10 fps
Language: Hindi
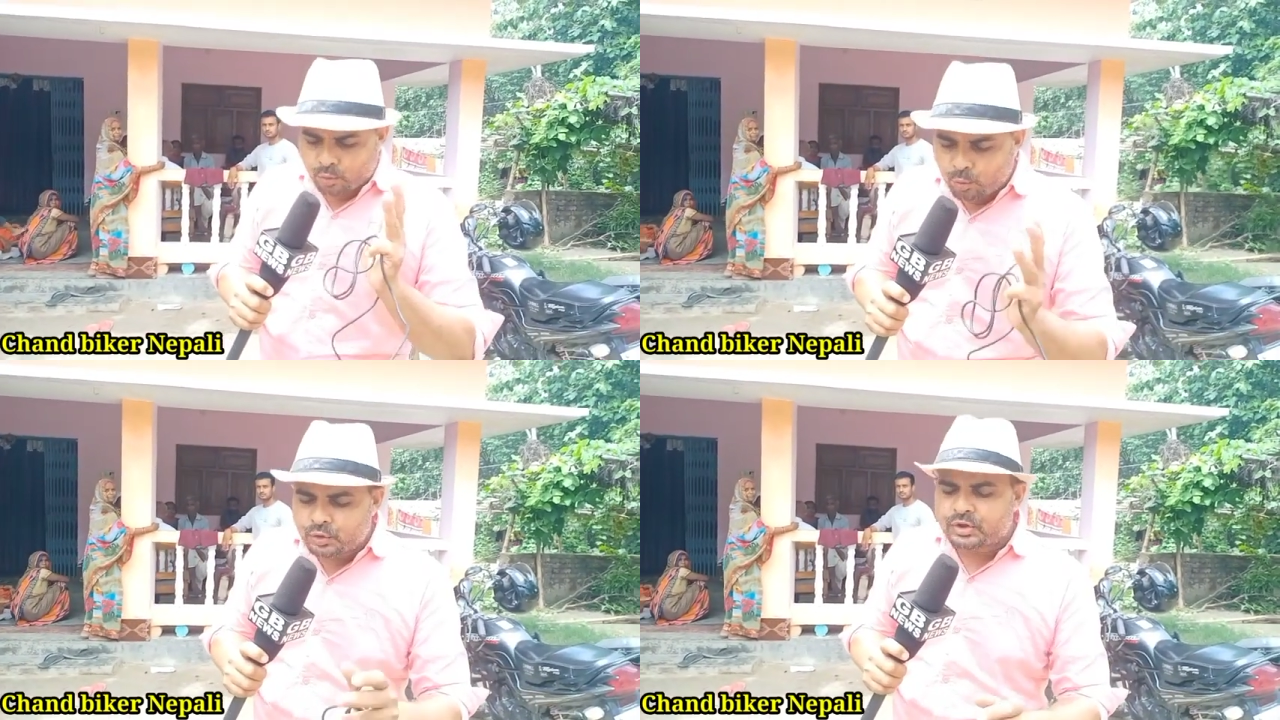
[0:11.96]

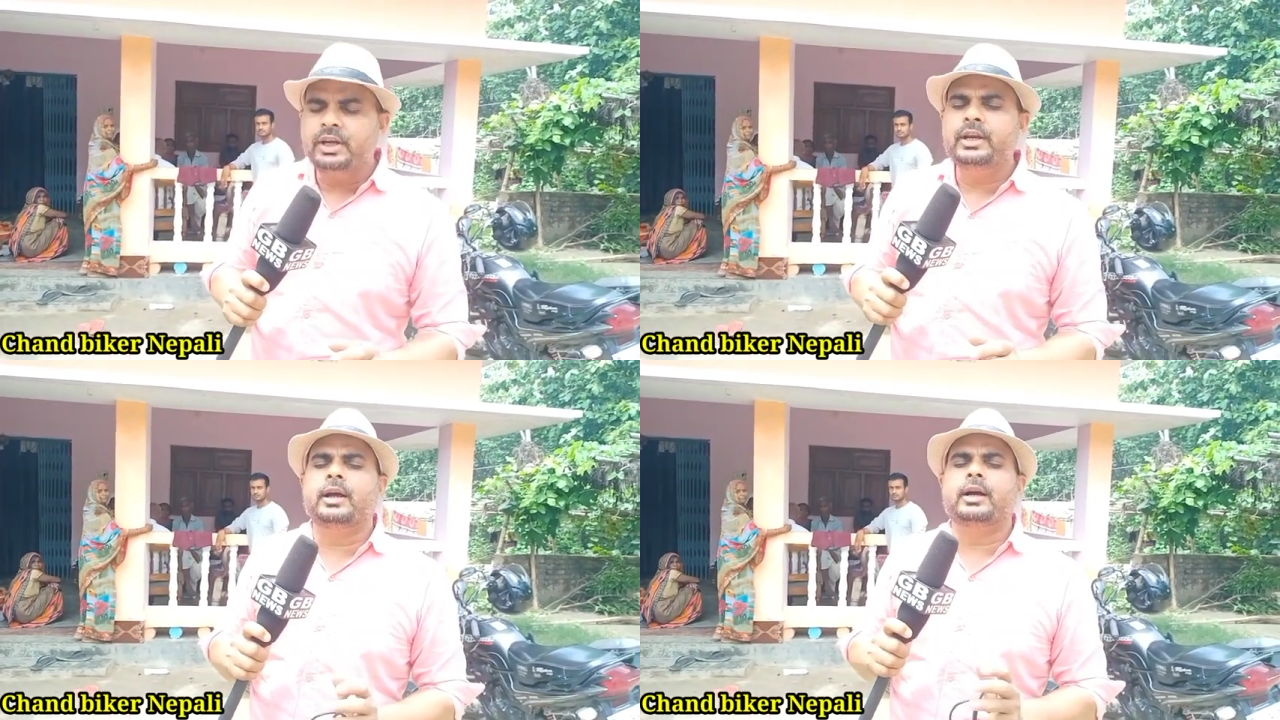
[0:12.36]

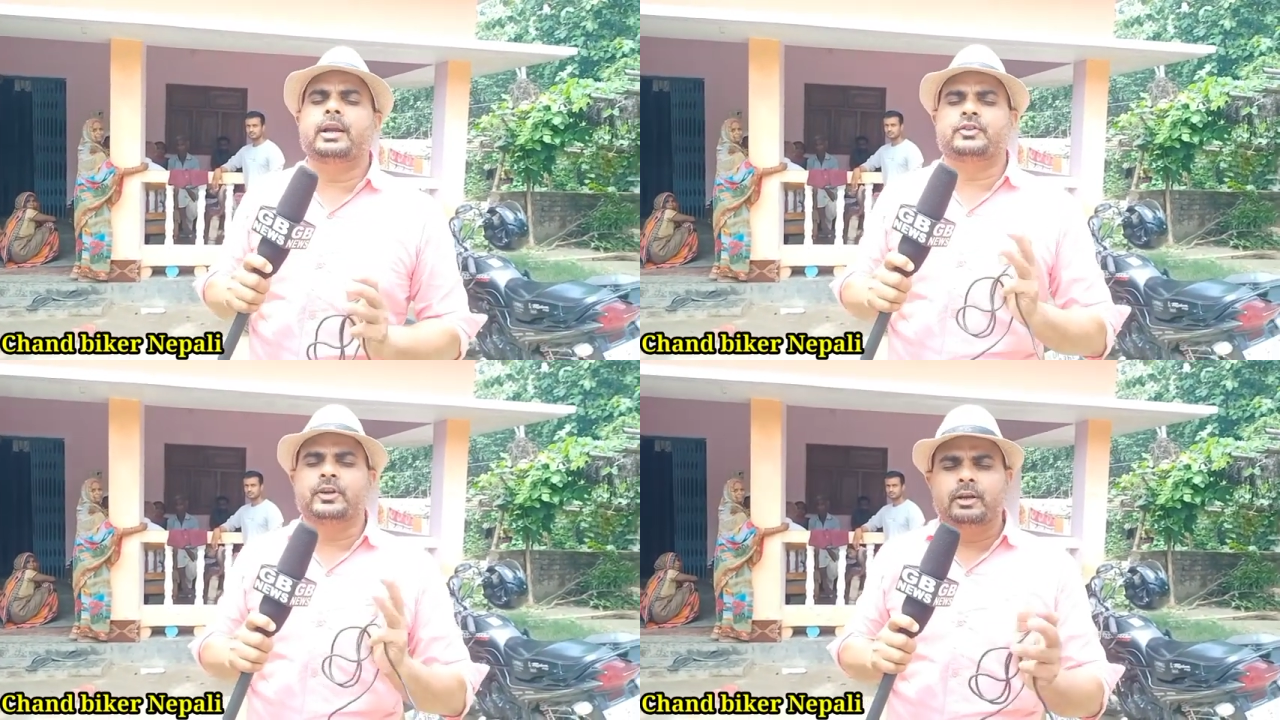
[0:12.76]

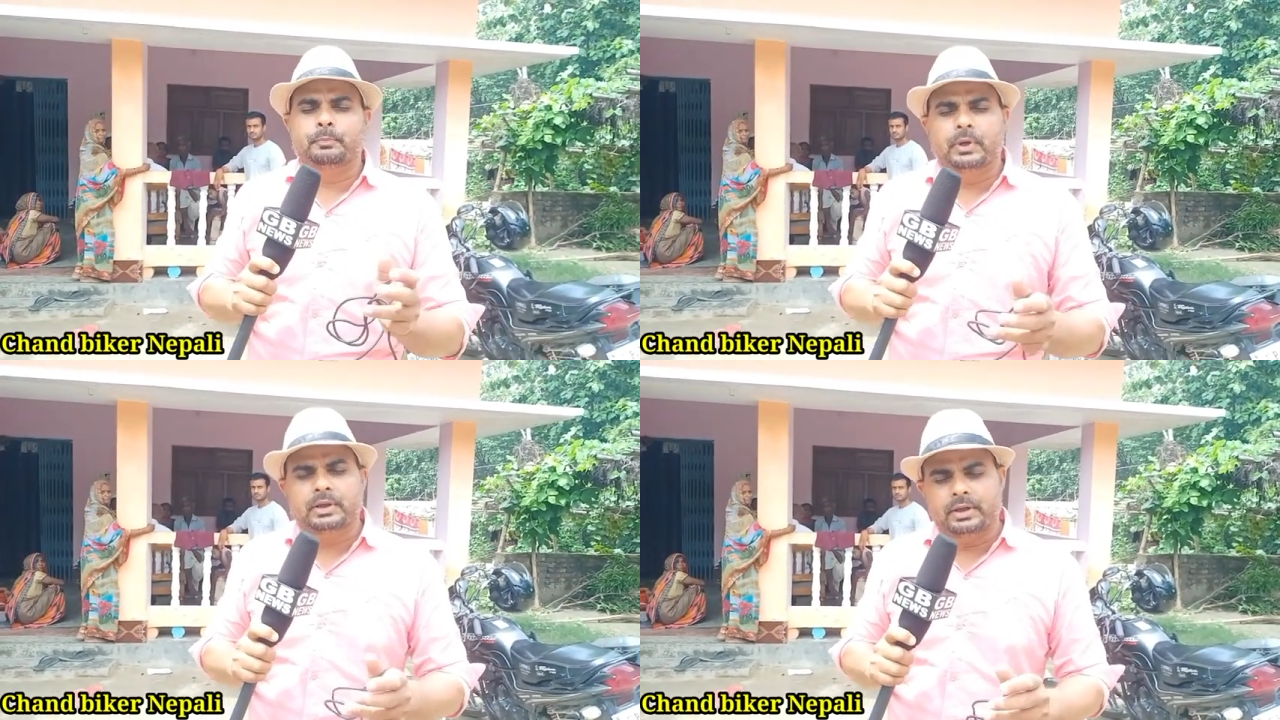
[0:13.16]
कुशीनगर
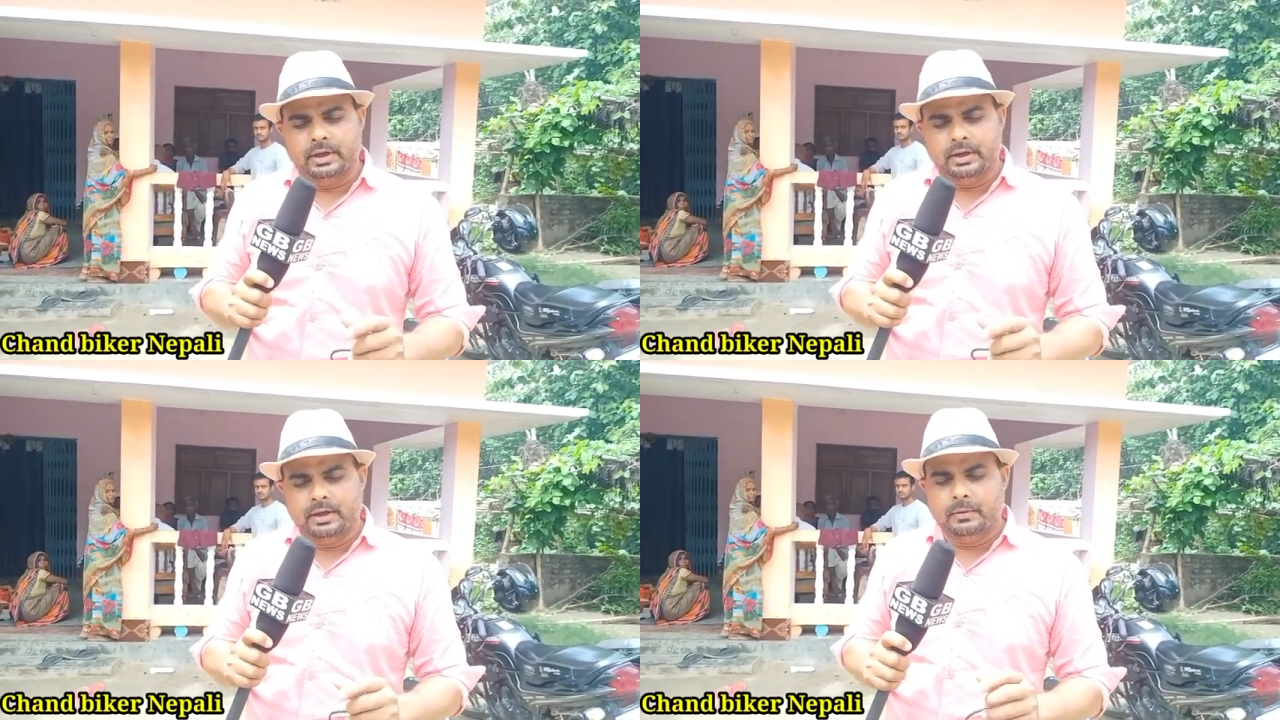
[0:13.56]
जनपद
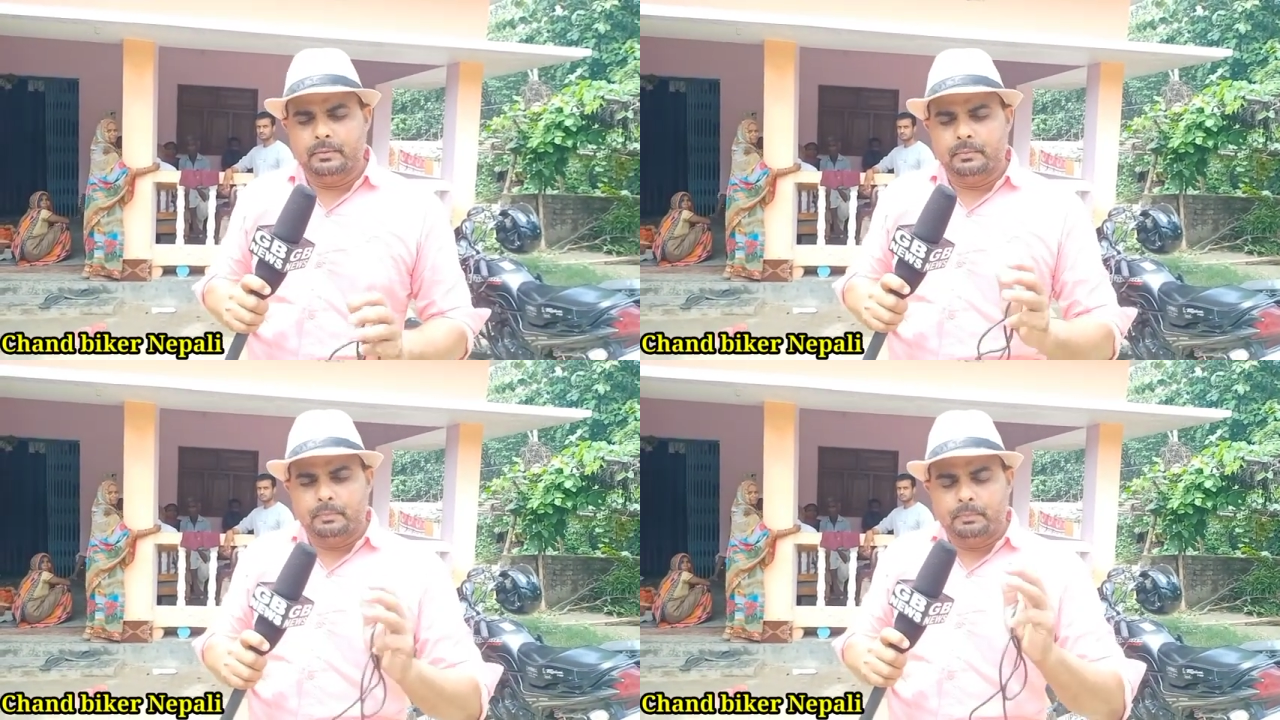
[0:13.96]
के
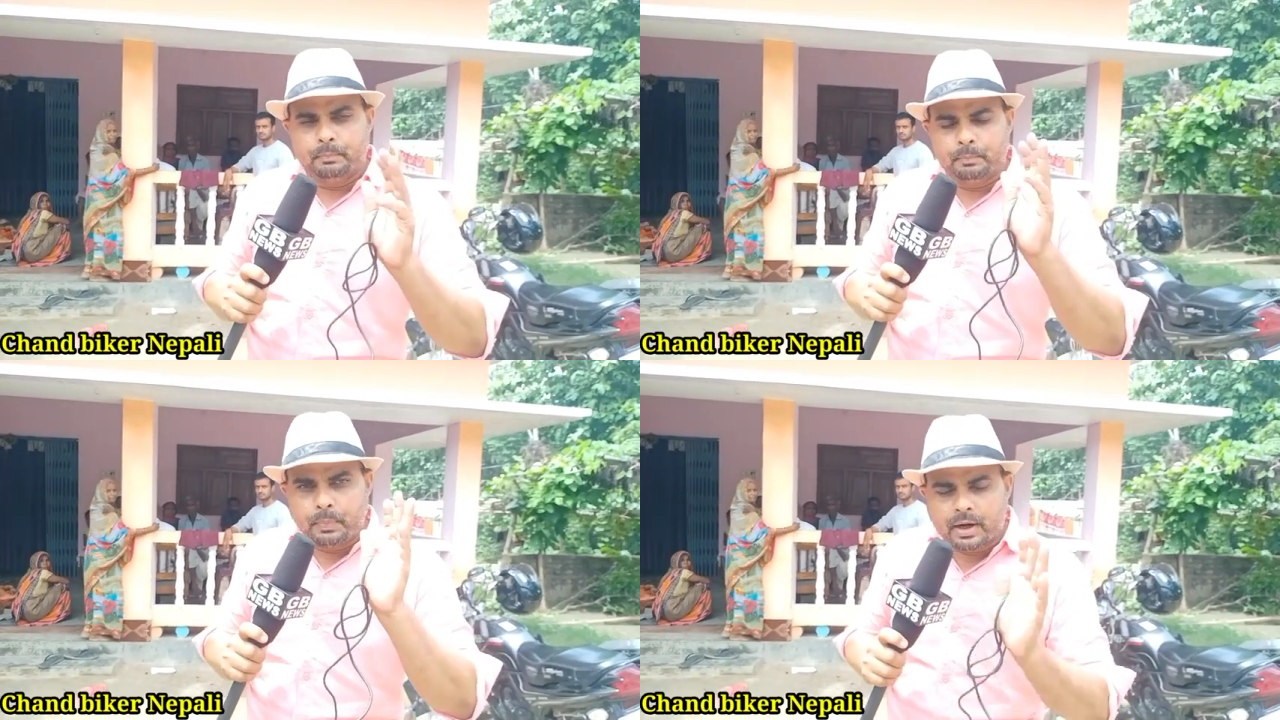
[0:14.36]

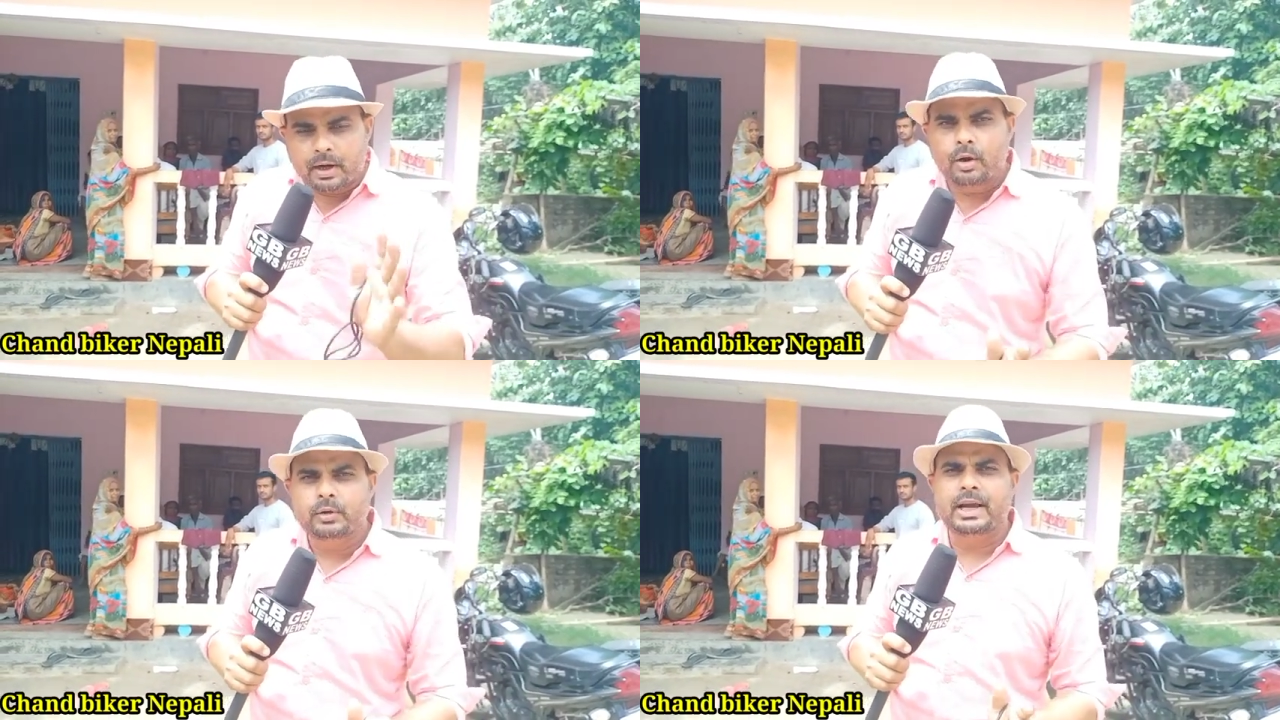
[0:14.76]

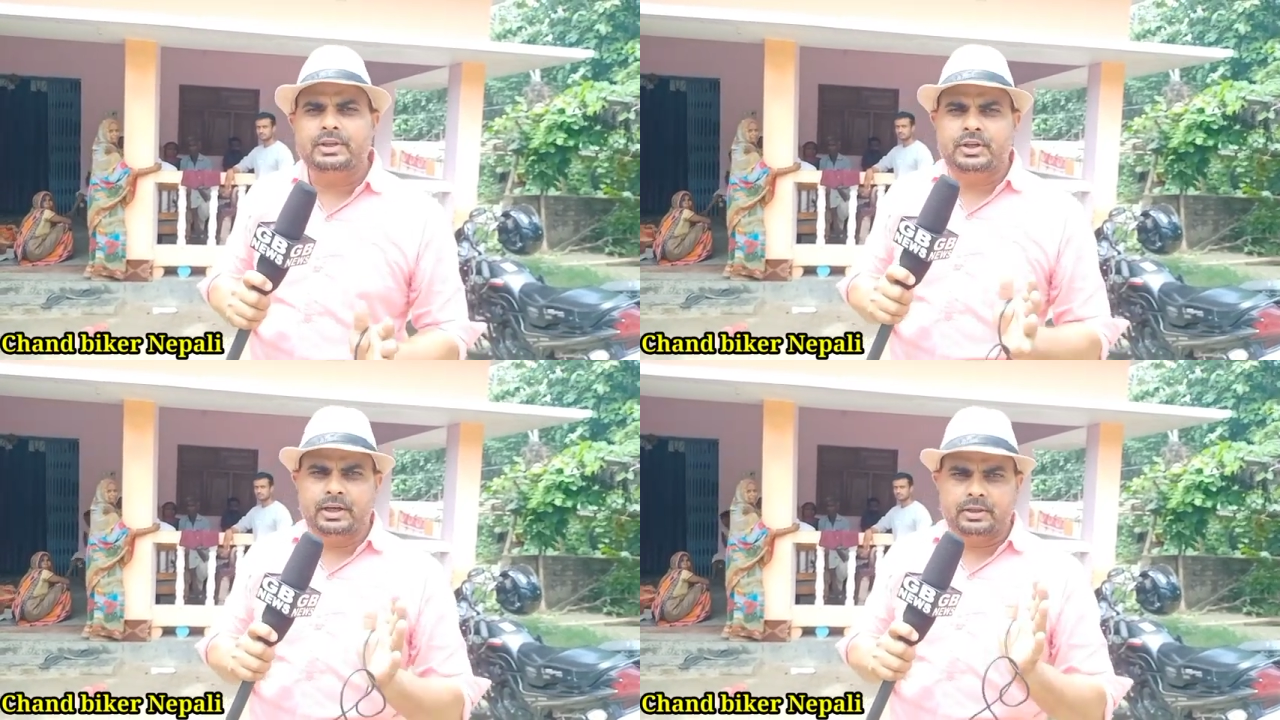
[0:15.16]
पड़ौना
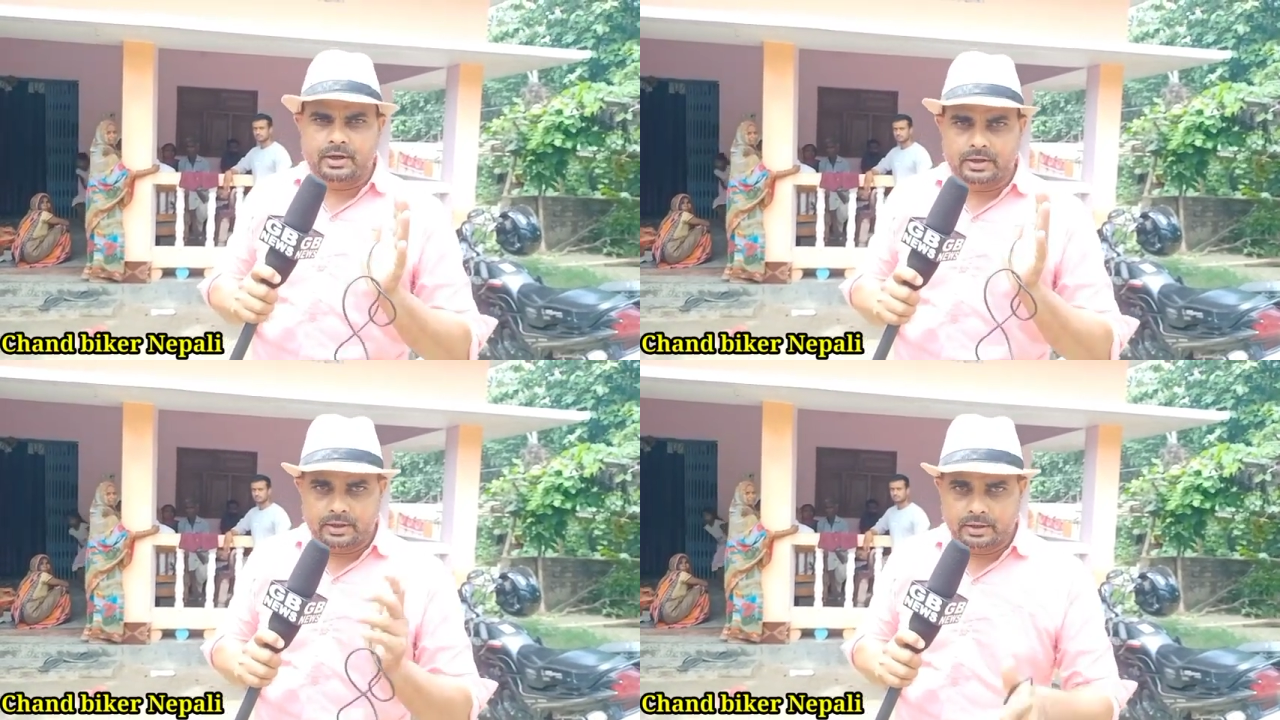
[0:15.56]

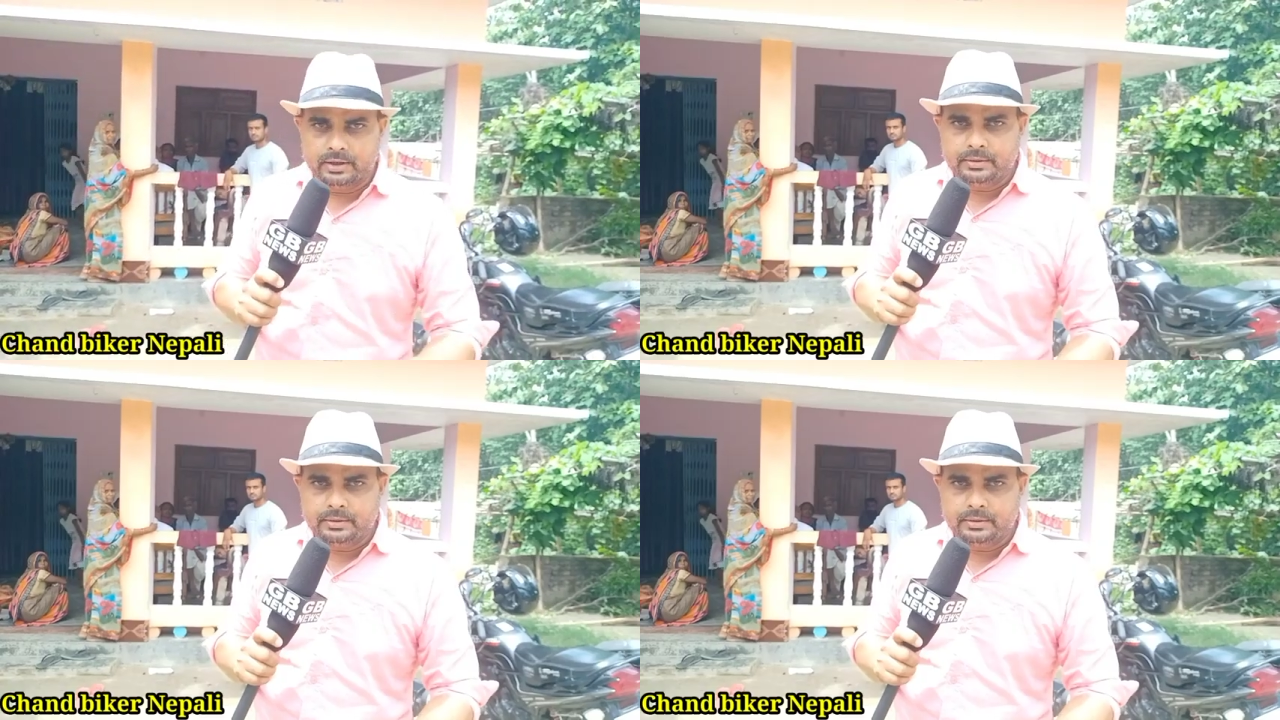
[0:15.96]
क्षेत्र के